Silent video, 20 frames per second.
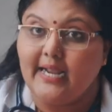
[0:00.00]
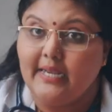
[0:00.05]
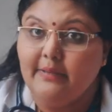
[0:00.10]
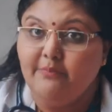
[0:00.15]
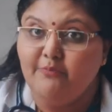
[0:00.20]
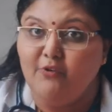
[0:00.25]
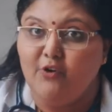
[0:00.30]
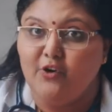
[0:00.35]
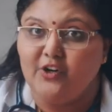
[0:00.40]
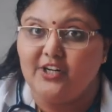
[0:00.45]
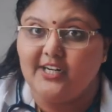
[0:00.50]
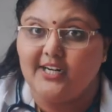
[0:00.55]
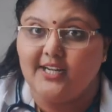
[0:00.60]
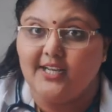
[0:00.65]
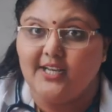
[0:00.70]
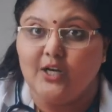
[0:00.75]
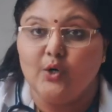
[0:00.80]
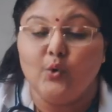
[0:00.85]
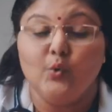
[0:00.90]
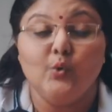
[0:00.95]
கிரைப்
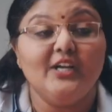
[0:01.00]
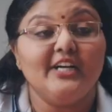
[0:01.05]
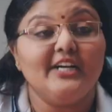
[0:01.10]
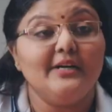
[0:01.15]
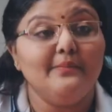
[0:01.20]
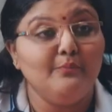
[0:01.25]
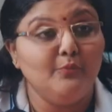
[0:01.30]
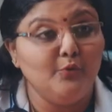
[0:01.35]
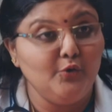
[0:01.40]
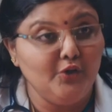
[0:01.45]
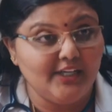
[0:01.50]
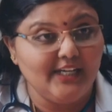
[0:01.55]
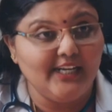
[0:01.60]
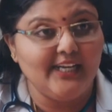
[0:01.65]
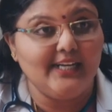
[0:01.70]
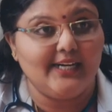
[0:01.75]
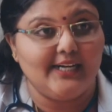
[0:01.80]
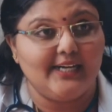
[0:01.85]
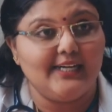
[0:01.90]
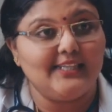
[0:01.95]
வாட்டரை உலகம்
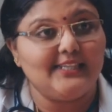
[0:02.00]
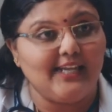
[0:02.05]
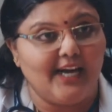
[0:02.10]
முழுக்க இருக்க